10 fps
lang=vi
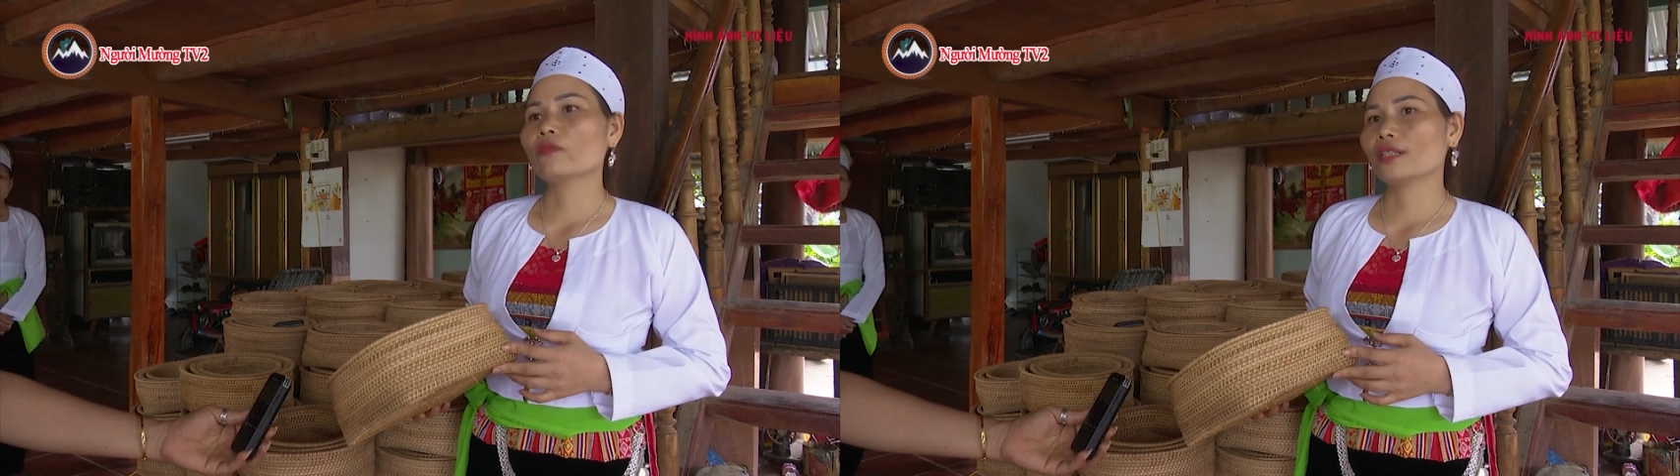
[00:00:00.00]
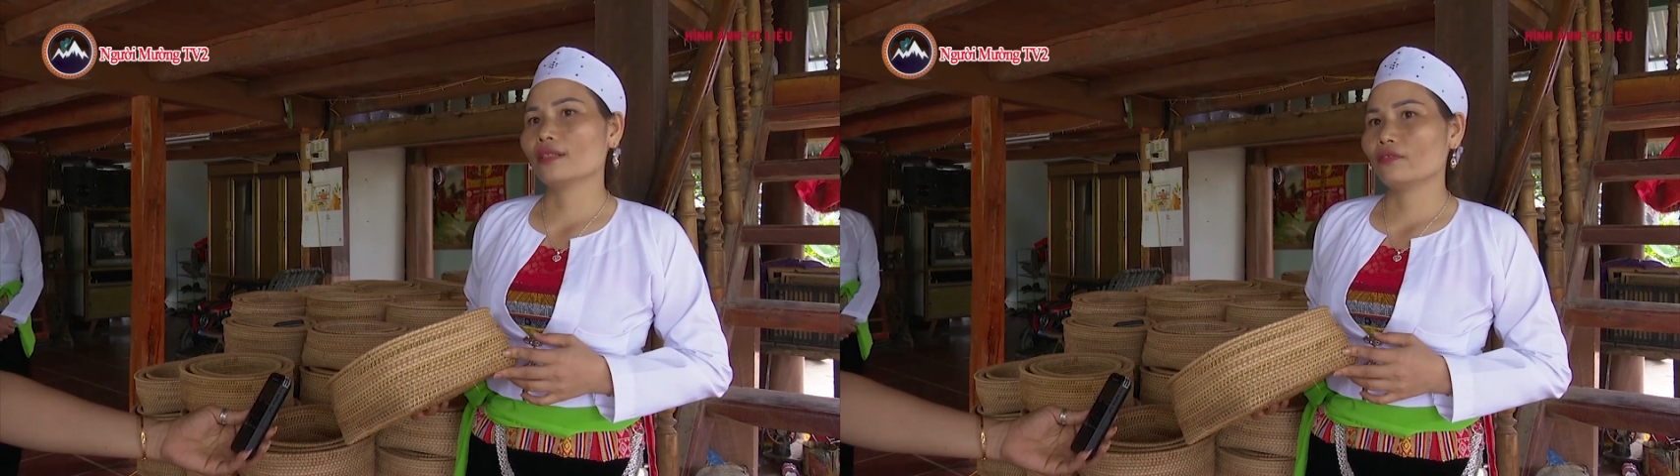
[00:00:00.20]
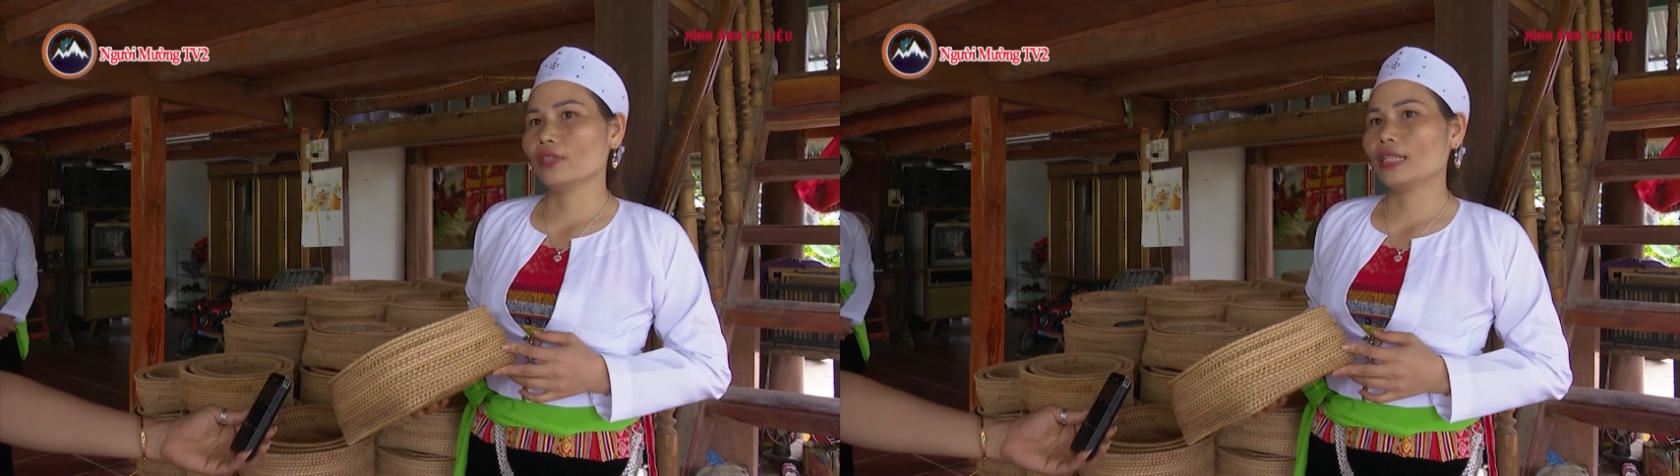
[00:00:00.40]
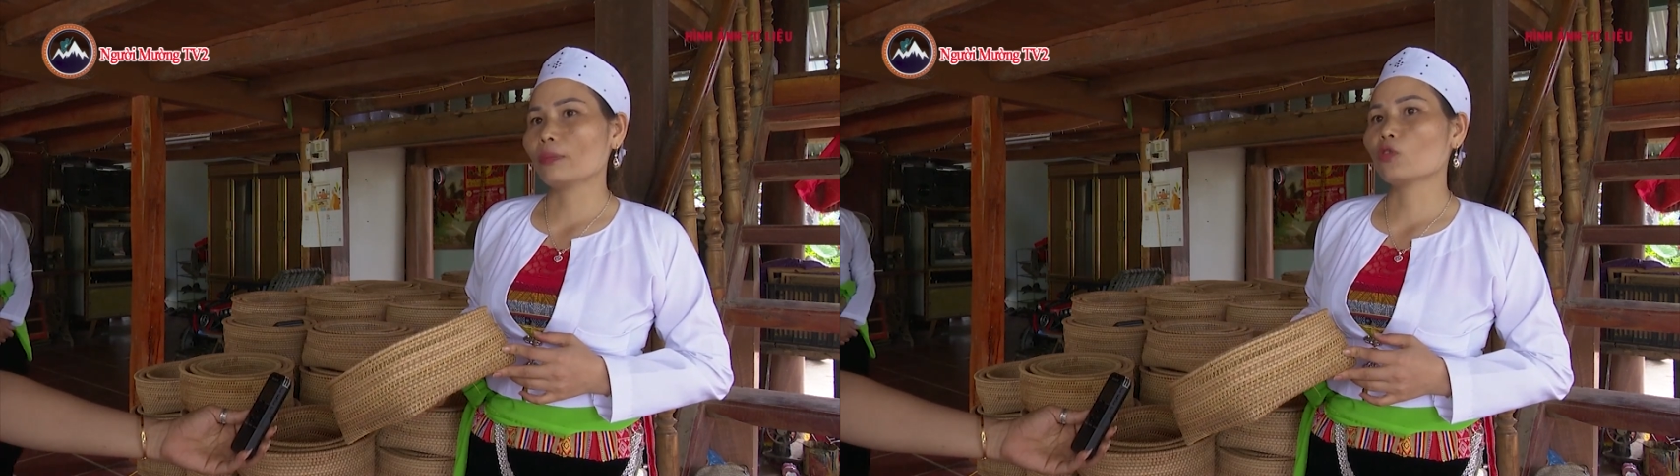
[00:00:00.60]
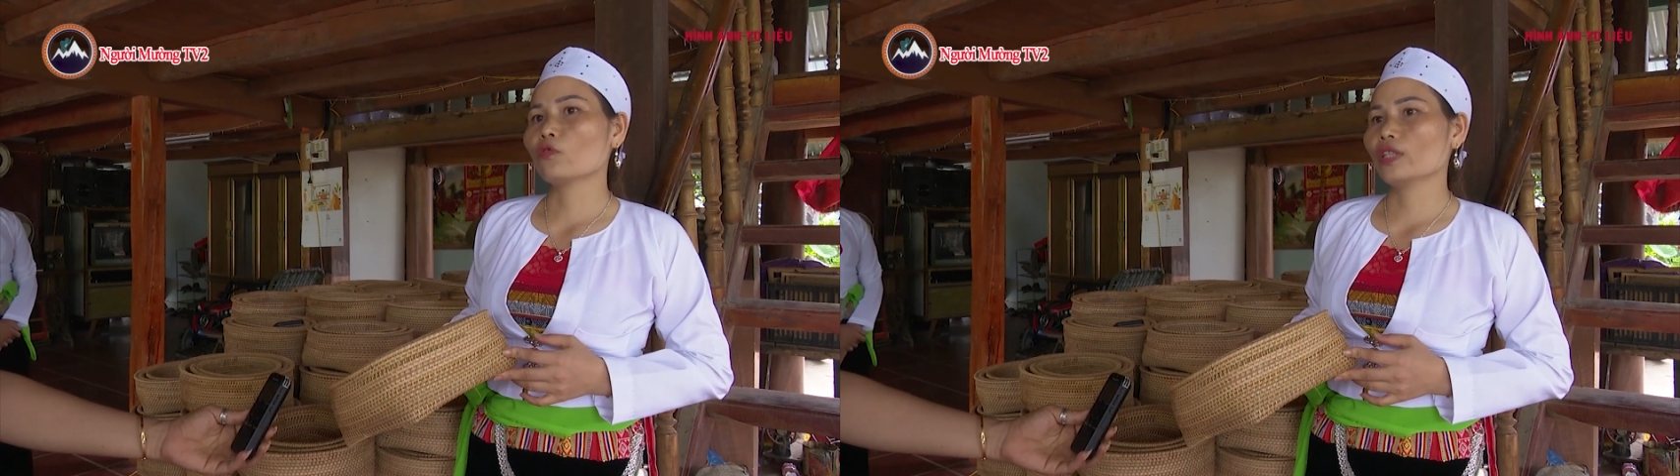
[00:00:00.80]
và vừa làm
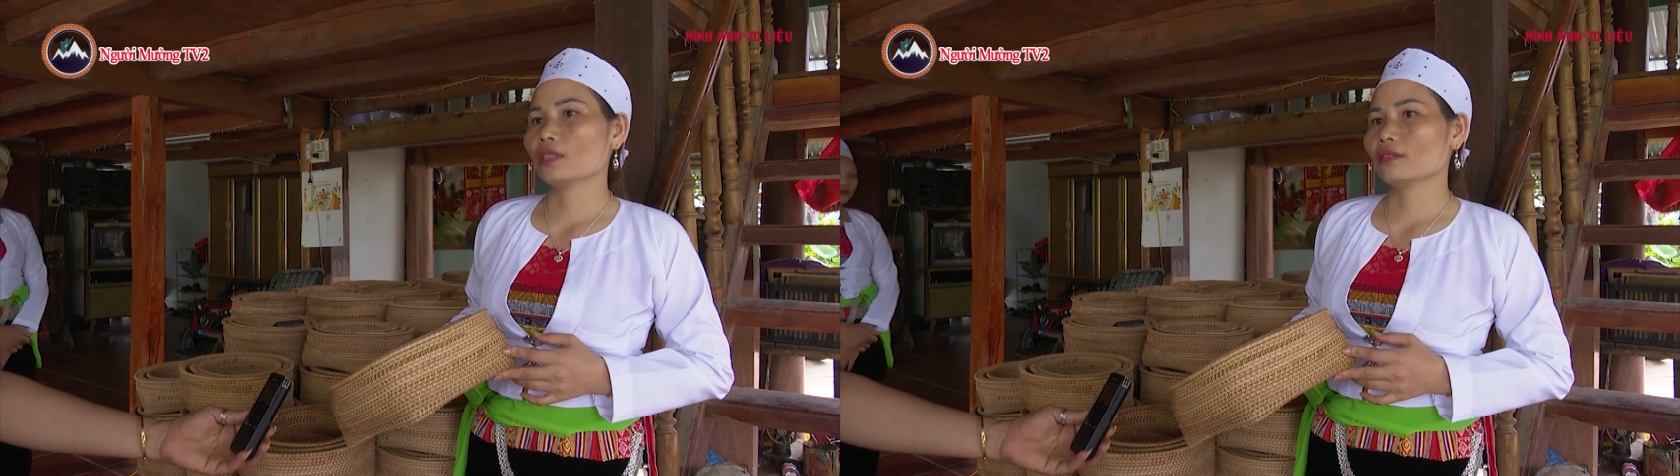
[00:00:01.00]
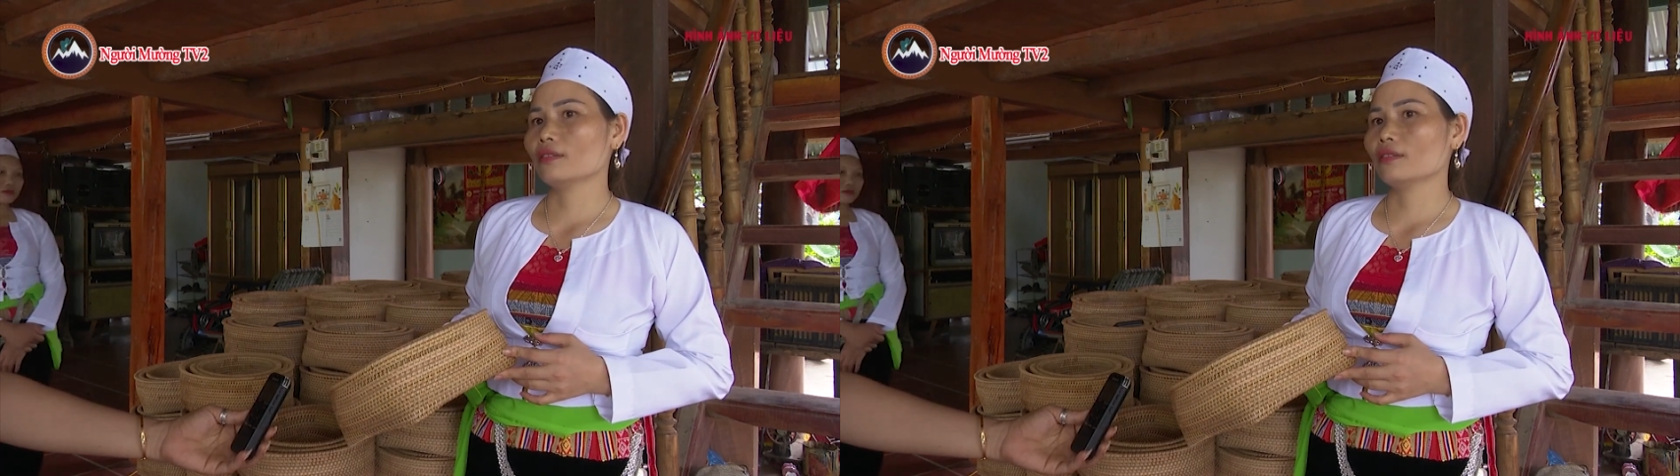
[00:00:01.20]
công việc